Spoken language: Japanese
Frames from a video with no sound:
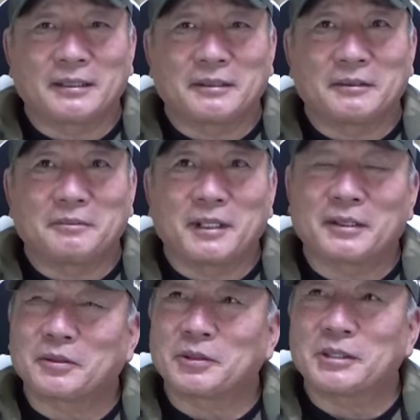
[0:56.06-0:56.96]
手ま
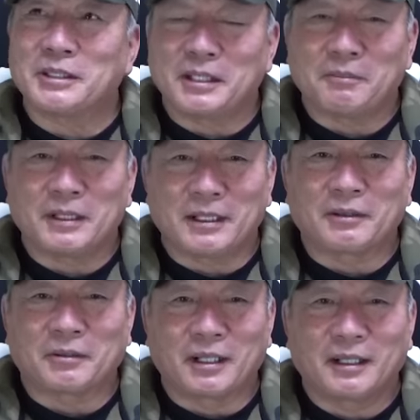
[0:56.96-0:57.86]
あ今年2年目にな
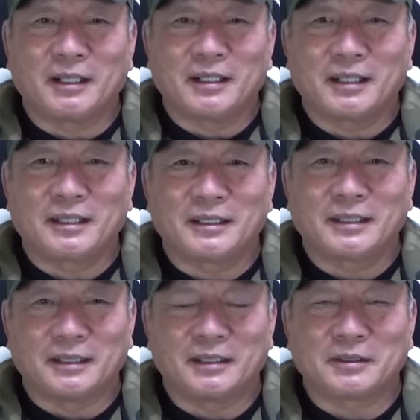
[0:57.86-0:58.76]
るのかな、うん、
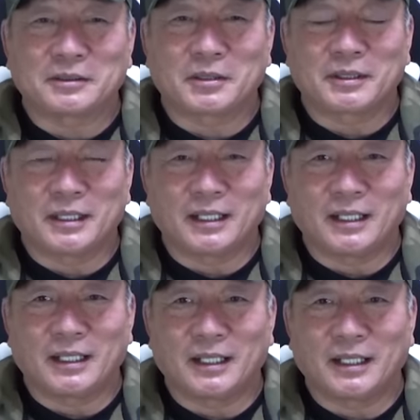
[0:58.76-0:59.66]
うん、それ
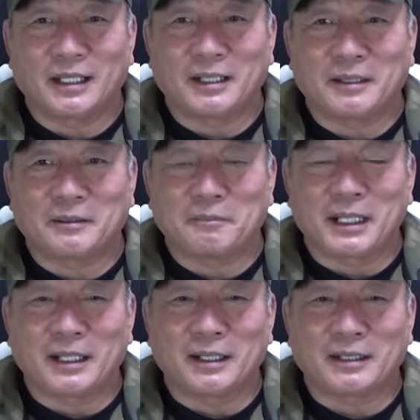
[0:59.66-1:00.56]
で
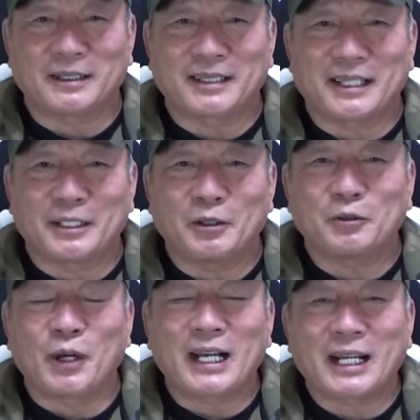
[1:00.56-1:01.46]
まあよ
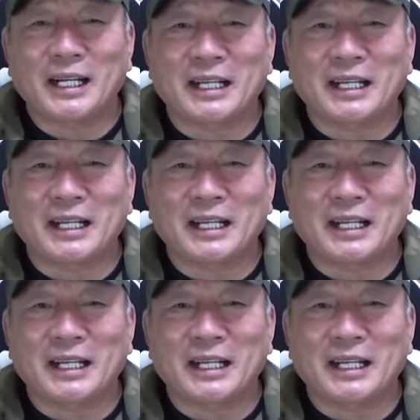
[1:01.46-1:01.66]
くわから